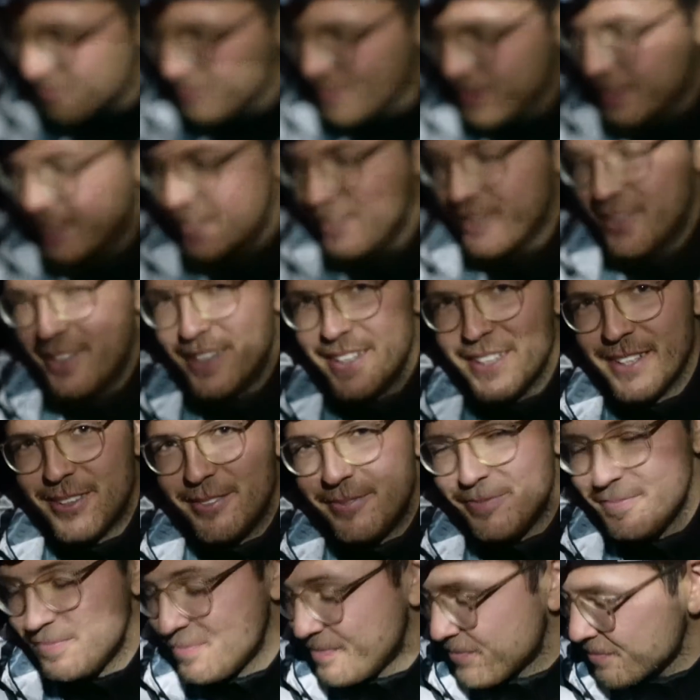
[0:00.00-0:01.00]
Ja, Leute.
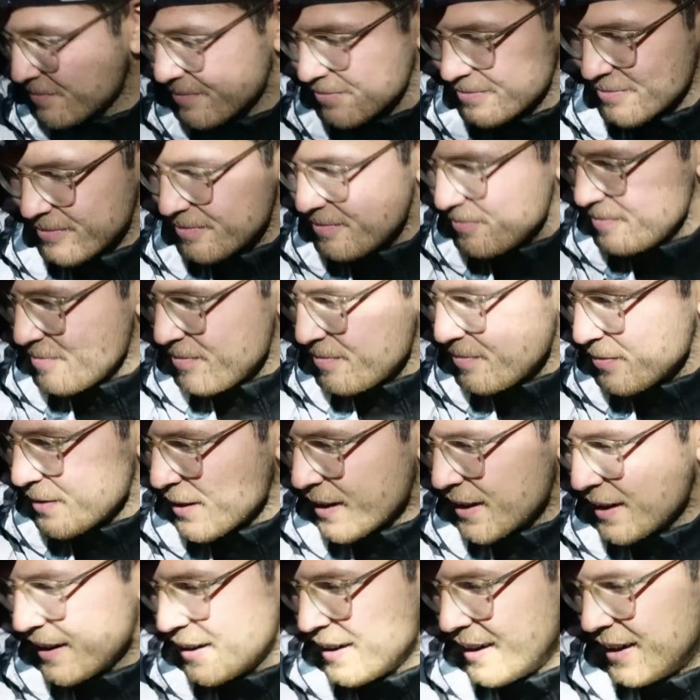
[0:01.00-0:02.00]
Es ist, es ist nicht scharf
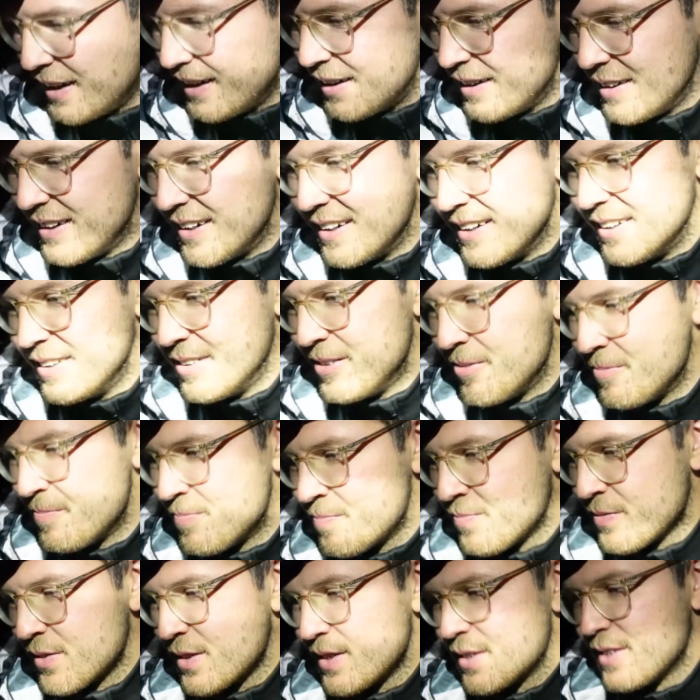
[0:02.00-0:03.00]
geworden, also man ah. hat nicht
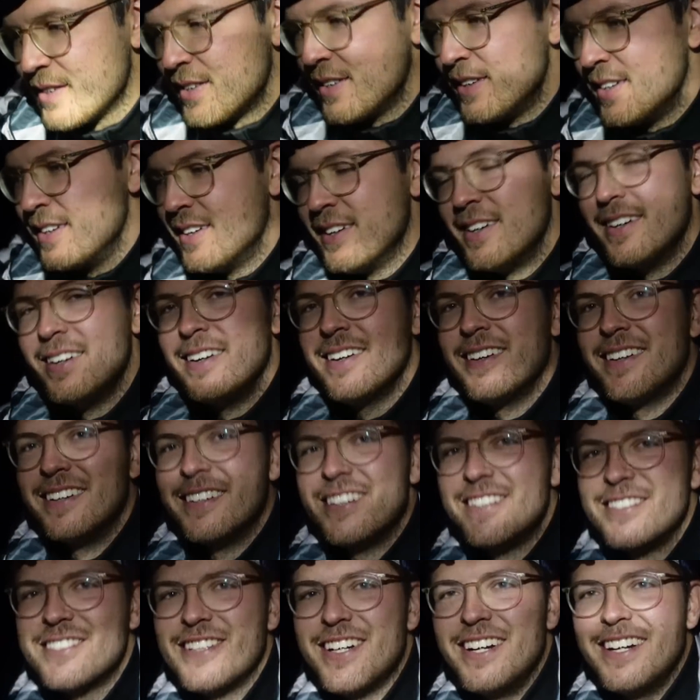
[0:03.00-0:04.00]
gesehen, dass du Bier getrunken
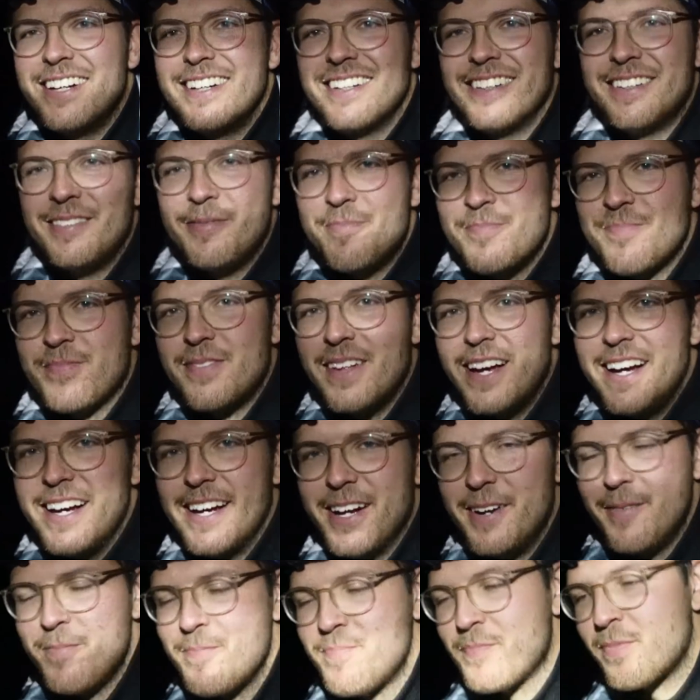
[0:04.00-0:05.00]
hast. Schade.
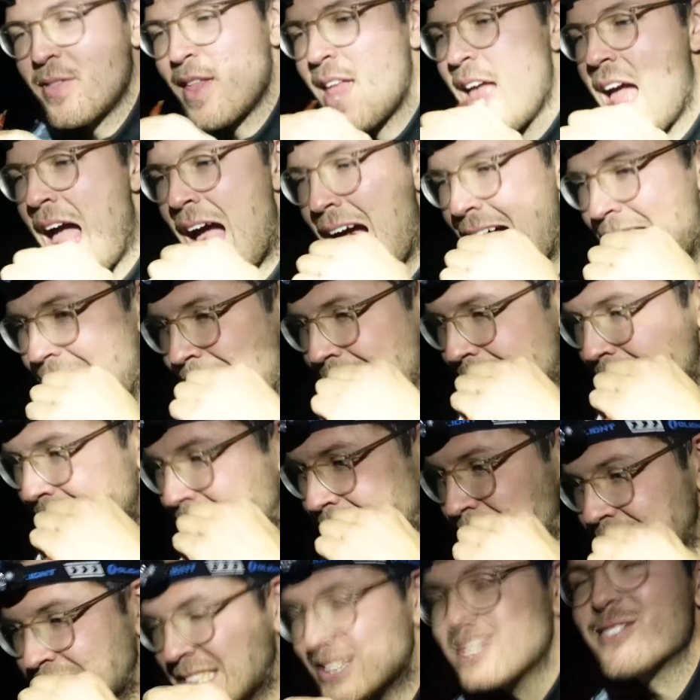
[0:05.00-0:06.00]
Naja. Das schneide ich aber
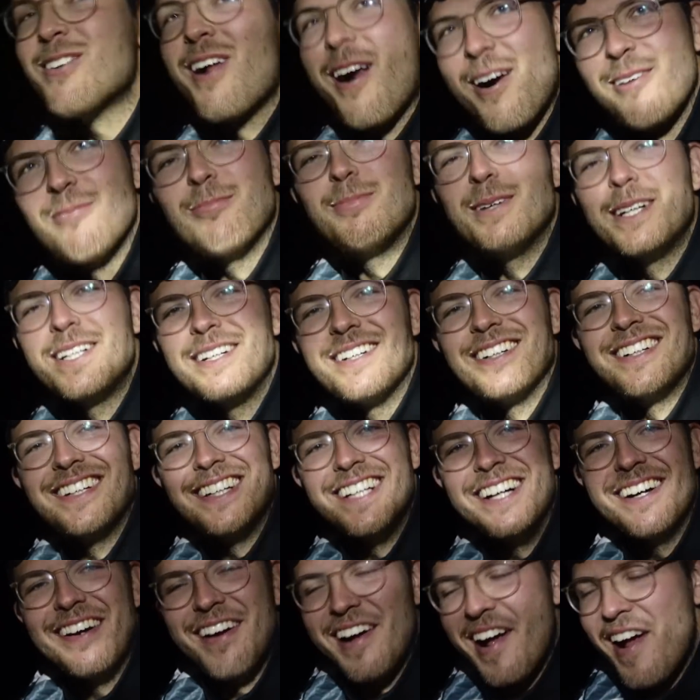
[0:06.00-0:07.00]
genau so rein. Bitte,
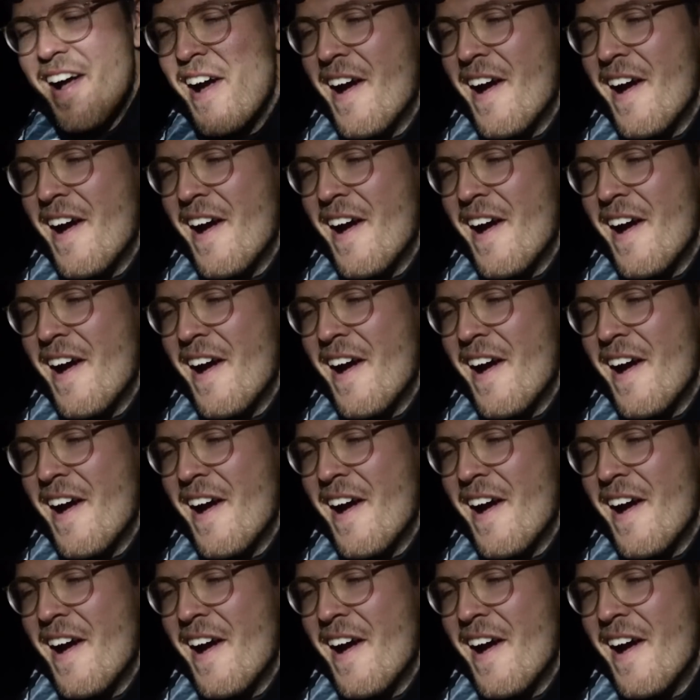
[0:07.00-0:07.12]
ja.